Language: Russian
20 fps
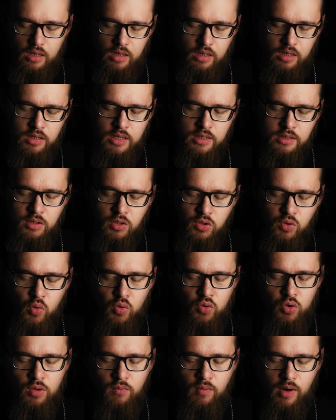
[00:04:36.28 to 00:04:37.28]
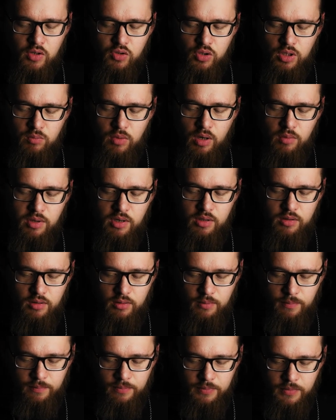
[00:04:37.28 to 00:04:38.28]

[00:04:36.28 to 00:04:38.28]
И есть еще очень важный момент.